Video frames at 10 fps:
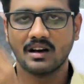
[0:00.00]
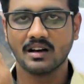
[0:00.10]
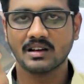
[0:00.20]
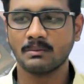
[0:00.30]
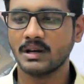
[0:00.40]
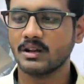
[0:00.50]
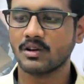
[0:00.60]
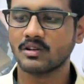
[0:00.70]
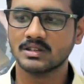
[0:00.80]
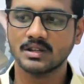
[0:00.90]
கம்ப்ளீட்டாக
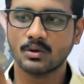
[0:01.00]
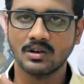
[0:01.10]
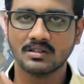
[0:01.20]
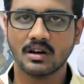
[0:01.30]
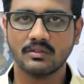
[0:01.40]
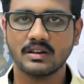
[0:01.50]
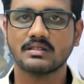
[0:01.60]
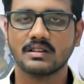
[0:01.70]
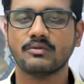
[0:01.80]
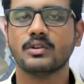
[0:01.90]
உங்களுக்கு வந்து ஒன்று சர்ஃபேஸ்
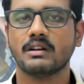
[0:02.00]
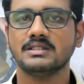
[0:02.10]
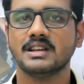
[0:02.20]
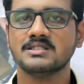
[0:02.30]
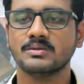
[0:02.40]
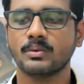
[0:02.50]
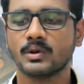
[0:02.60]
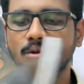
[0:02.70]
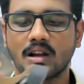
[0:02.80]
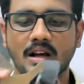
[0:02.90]
ஃபுல்லாகவே தேஞ்சு
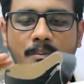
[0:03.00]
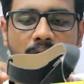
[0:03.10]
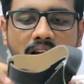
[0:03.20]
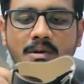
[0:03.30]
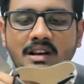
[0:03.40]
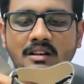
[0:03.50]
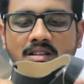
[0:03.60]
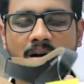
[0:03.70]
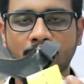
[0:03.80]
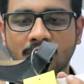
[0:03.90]
போயிடும் இல்லை கம்ப்ளீட்டாக மெட்டீரியல் வந்து
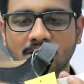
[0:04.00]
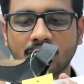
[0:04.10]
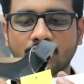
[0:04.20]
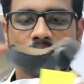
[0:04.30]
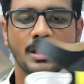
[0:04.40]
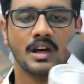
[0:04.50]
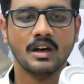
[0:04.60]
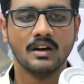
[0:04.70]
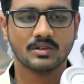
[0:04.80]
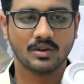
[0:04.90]
கம்ப்ரஸ் ஆயிரும்
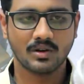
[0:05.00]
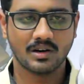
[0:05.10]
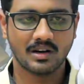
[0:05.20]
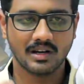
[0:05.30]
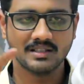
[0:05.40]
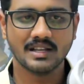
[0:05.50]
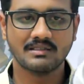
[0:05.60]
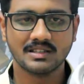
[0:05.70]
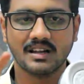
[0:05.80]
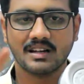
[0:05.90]
ஸோ uh, இதான்
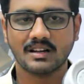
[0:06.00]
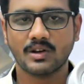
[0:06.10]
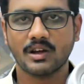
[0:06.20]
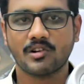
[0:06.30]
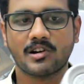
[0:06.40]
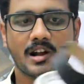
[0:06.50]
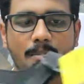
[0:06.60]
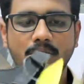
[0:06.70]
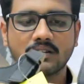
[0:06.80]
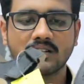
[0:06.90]
வந்து இதில் இருக்க ஒரே ஒரு
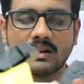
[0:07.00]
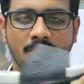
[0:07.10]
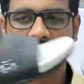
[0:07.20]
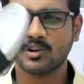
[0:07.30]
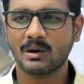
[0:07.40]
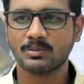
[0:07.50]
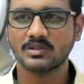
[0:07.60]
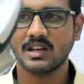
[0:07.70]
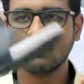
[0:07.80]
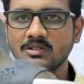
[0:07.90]
ட்ராபேக் நமக்கு ஒரு அப் டு
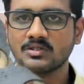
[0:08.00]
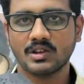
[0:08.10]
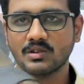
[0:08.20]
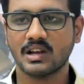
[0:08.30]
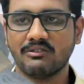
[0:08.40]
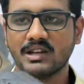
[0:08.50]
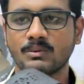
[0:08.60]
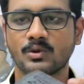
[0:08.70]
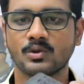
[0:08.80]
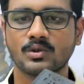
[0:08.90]
த்ரீ மந்த்ஸ் வரைக்கும் லைஃப் டைம்
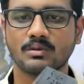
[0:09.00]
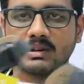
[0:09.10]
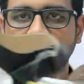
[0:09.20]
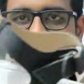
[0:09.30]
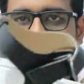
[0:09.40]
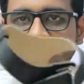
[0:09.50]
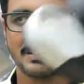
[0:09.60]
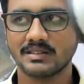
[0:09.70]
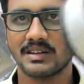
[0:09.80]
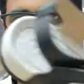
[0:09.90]
கொடுக்கும் பட் த்ரீ
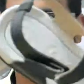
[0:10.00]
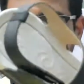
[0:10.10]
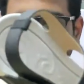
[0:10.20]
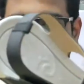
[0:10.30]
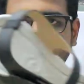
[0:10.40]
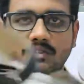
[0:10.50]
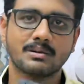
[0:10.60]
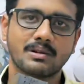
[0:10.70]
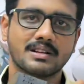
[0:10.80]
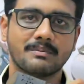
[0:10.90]
மந்த்ஸ்க்கு த்ரீ தேர்ட்டி
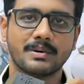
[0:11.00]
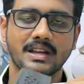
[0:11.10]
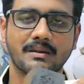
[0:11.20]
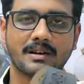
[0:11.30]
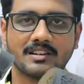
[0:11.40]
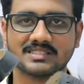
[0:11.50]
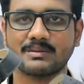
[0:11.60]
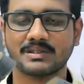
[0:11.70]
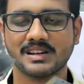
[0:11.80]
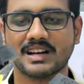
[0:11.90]
அஃபோர்டபுள் தான் பெரிய காஸ்ட்
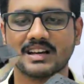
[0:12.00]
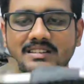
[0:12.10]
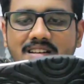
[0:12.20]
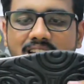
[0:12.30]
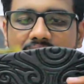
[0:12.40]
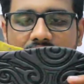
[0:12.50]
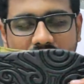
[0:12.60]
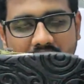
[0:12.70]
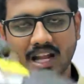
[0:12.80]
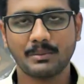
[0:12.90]
நமக்கு கிடையாது ஸோ
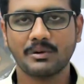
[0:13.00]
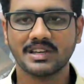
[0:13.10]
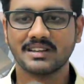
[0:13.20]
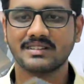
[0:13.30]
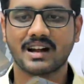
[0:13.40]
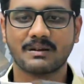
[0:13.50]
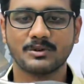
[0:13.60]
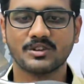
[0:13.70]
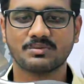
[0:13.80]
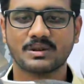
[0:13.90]
எல்லாருமே வாங்கி இதை தாராளமாக
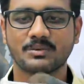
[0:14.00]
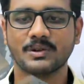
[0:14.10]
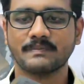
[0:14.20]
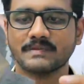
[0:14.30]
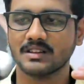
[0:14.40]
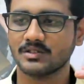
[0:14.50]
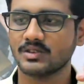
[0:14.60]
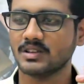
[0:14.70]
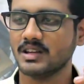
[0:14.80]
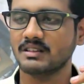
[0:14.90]
யூஸ் பண்ண முடியும் ஸோ
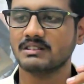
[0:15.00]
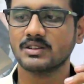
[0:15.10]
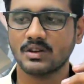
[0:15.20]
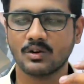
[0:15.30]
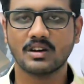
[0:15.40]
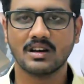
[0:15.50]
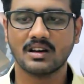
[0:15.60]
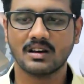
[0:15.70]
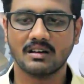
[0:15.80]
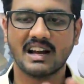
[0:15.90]
இது வந்து ஒரு
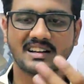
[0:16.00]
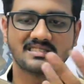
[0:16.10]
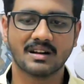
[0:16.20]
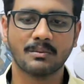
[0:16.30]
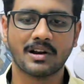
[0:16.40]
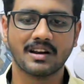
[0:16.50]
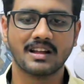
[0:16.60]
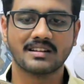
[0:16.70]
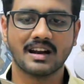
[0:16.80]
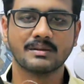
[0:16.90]
லேட்டஸ்ட்டான மாடலாக
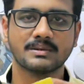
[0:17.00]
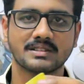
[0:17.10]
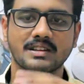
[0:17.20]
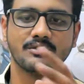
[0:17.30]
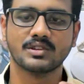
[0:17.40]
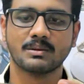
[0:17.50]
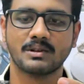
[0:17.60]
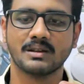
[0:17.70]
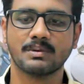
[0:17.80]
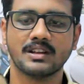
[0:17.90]
இருக்கனால இதை பற்றின ரிவ்யூஸ் நம்ம
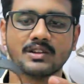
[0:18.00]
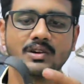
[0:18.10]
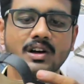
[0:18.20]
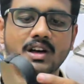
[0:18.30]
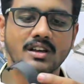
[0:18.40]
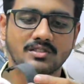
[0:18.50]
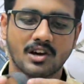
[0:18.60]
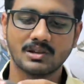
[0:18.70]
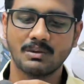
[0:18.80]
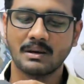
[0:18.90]
இன்றைக்கி பண்ணியிருக்கோம் ஸோ
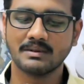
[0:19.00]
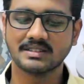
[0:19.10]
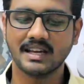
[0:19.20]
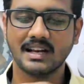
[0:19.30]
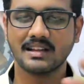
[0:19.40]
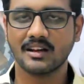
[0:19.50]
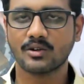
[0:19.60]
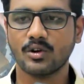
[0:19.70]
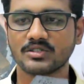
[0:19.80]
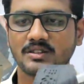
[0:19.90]
அதுவும் இல்லாமல் சைடில் இதில்
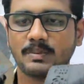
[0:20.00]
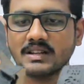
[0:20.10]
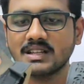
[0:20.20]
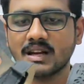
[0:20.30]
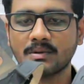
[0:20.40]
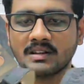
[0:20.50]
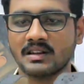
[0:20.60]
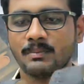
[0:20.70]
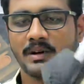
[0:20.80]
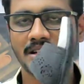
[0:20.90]
க்ளோசஸ் பார்த்திங்க அப்படின்னா
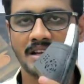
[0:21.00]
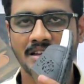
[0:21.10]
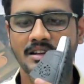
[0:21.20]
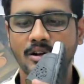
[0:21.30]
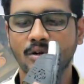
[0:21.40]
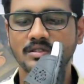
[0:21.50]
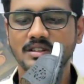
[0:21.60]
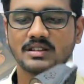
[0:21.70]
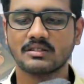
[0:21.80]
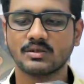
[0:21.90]
ஸ்லிப் ஆன் கிடையாது இதில்
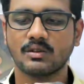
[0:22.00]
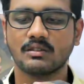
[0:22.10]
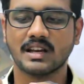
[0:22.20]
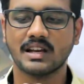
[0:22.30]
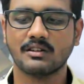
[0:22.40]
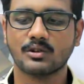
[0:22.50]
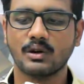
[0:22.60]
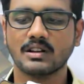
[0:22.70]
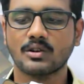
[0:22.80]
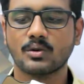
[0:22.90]
க்ளோசஸாக வந்து சைடில் ஒரு
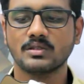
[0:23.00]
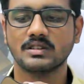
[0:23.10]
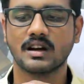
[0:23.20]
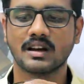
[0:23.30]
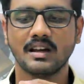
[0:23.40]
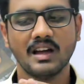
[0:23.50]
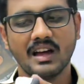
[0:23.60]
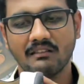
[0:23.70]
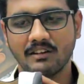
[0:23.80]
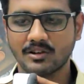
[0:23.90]
வெல்க்ரோ கொடுத்துருக்காங்க
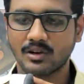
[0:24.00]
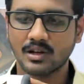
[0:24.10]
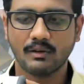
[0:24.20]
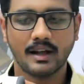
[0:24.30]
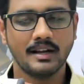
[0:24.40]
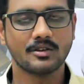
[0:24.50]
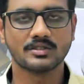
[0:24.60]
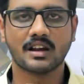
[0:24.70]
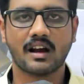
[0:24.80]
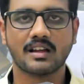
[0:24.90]
வெல்க்ரோட குவாலிட்டி
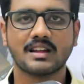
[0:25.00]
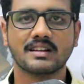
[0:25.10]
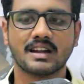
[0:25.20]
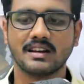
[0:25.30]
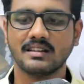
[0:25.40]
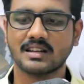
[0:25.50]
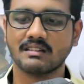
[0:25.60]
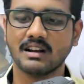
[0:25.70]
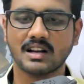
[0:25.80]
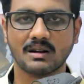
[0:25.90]
கொஞ்சம் நல்லா தான் இருக்குது என்ன ரீசனாக
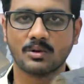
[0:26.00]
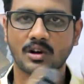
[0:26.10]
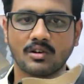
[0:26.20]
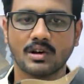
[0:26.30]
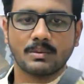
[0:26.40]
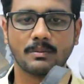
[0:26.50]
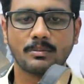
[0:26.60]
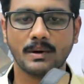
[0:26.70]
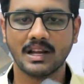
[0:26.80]
வெல்க்ரம் ஓரளவுக்கு இப்போ பெரிய